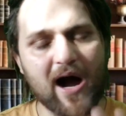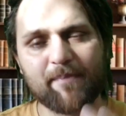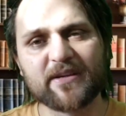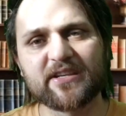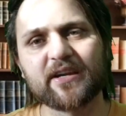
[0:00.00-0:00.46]

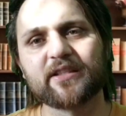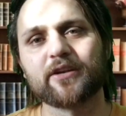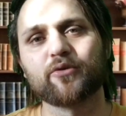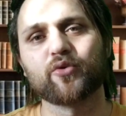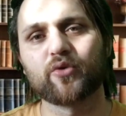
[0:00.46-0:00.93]
आप में से
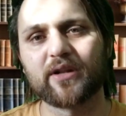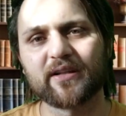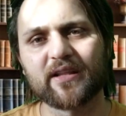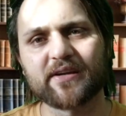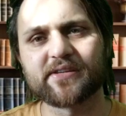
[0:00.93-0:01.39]
कितने लोग को
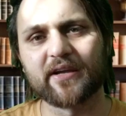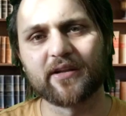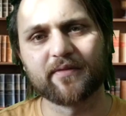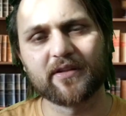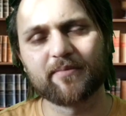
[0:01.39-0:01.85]
लगता है कि
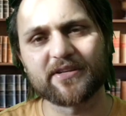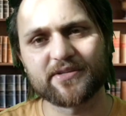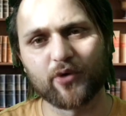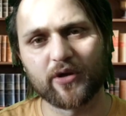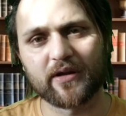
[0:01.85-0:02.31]
शाहीन अफरीदी
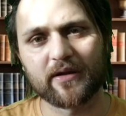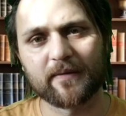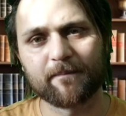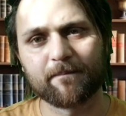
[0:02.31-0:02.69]
बेस्ट बॉलर है